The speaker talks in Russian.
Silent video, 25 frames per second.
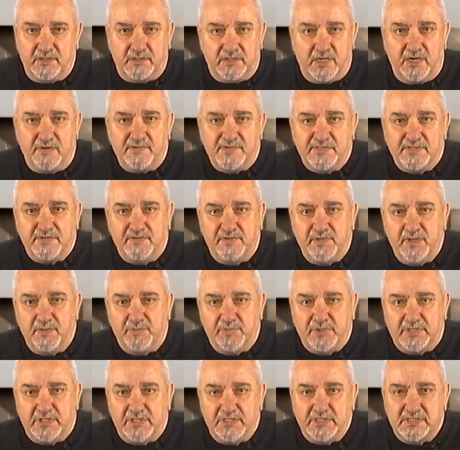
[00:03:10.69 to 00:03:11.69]
нравственный
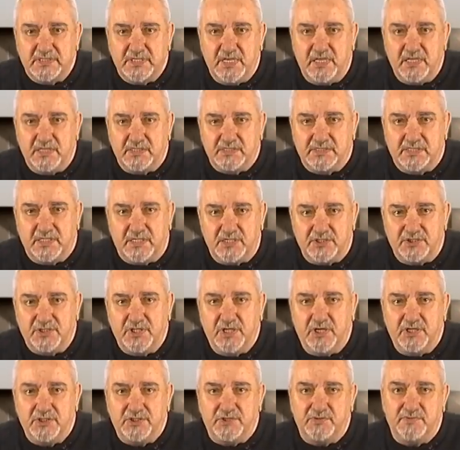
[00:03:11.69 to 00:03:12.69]
потенциал
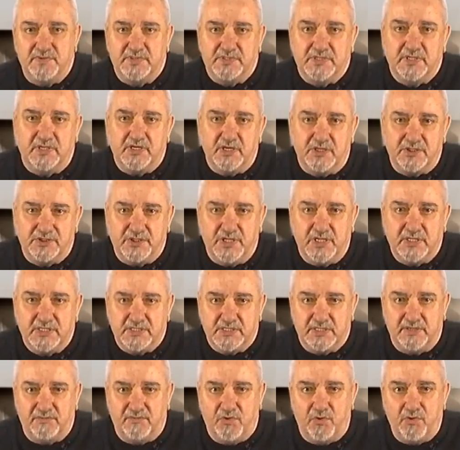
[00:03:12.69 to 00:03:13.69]
зарождающегося
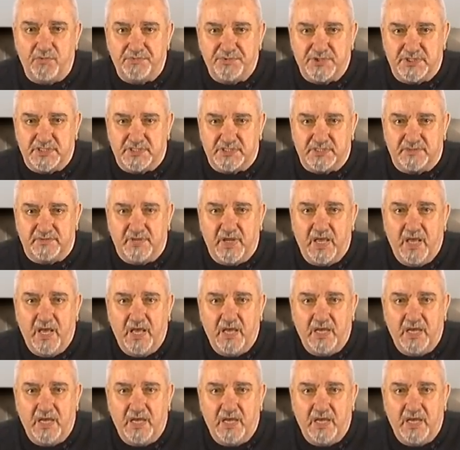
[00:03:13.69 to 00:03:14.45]
гражданского общества,